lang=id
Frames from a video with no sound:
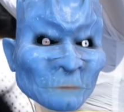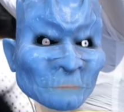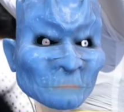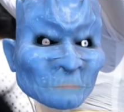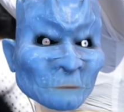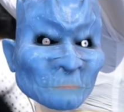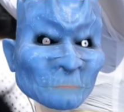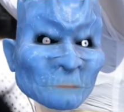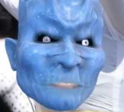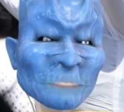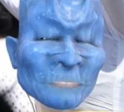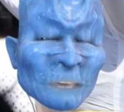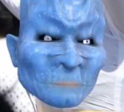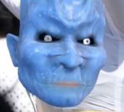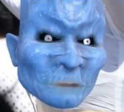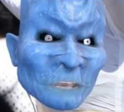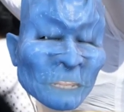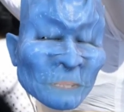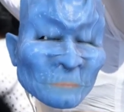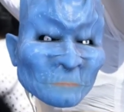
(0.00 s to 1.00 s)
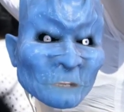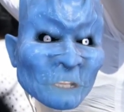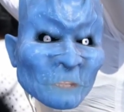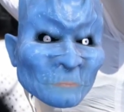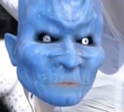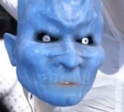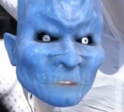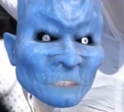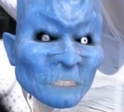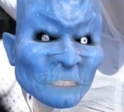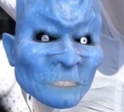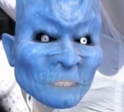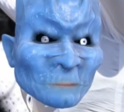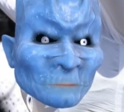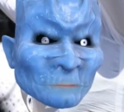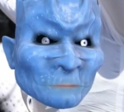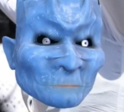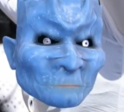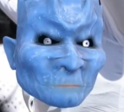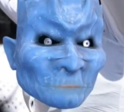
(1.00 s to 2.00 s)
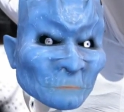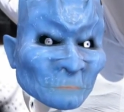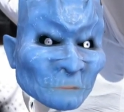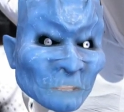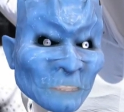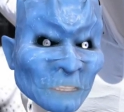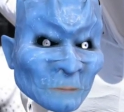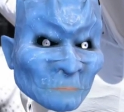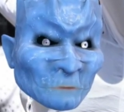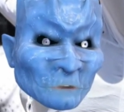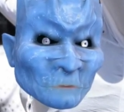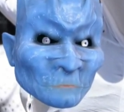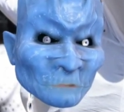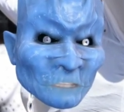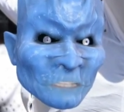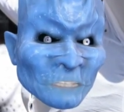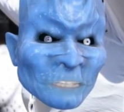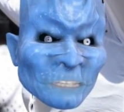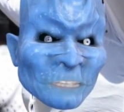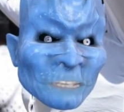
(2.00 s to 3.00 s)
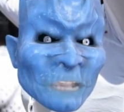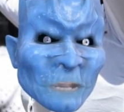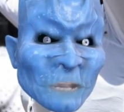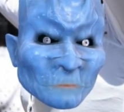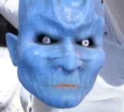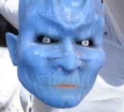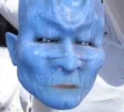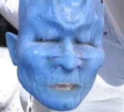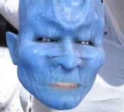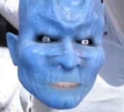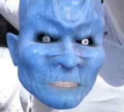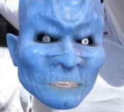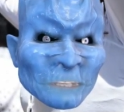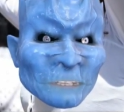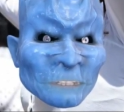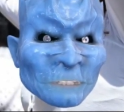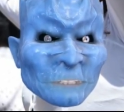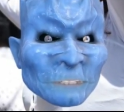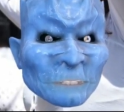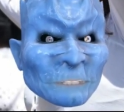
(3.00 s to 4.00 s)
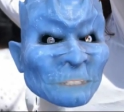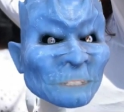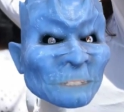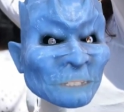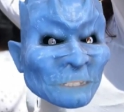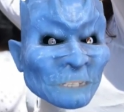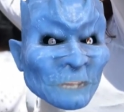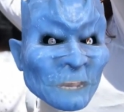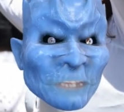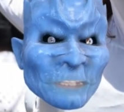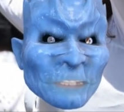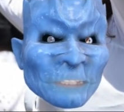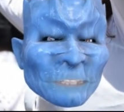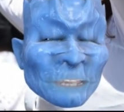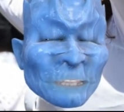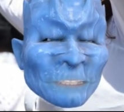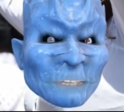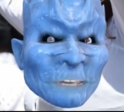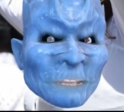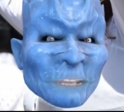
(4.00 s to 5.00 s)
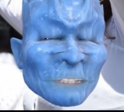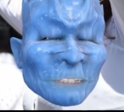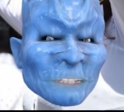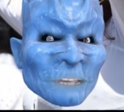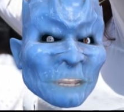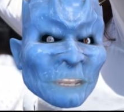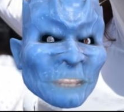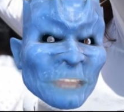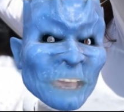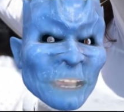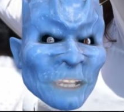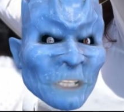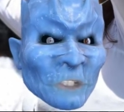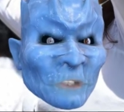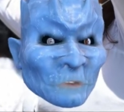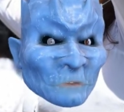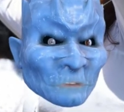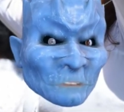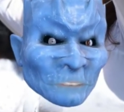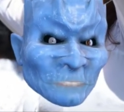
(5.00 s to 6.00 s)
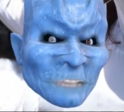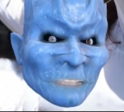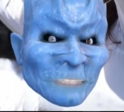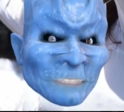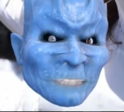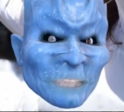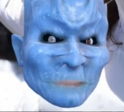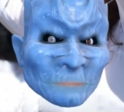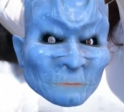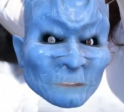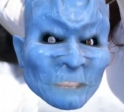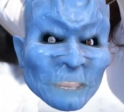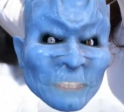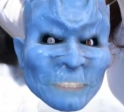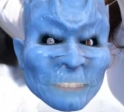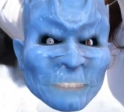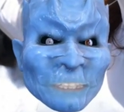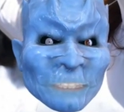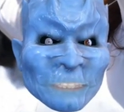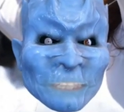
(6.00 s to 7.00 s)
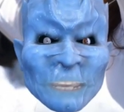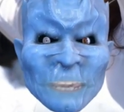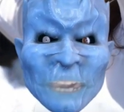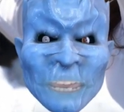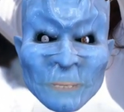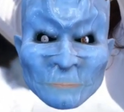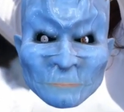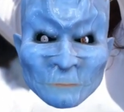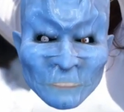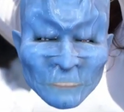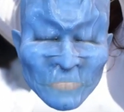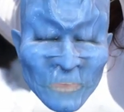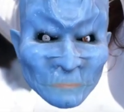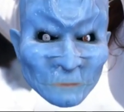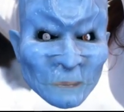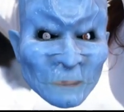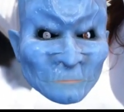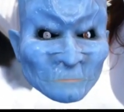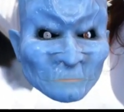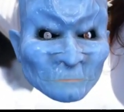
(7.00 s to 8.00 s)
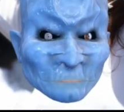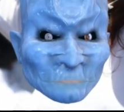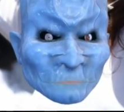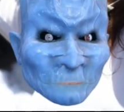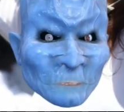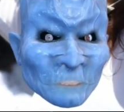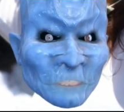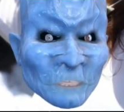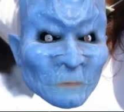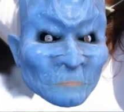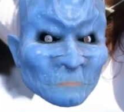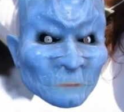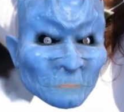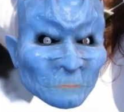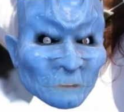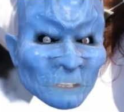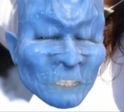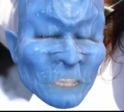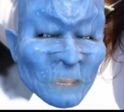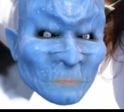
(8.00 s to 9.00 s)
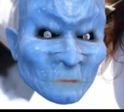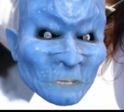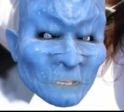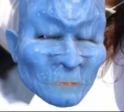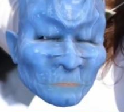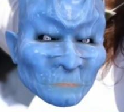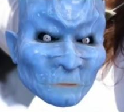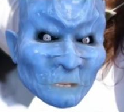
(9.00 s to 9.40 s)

pemerintah Bali meliputi pemerintah provinsi, kabupaten, dan jajarannya langsung tancap gas sejak hari pertama. Mempersiapkan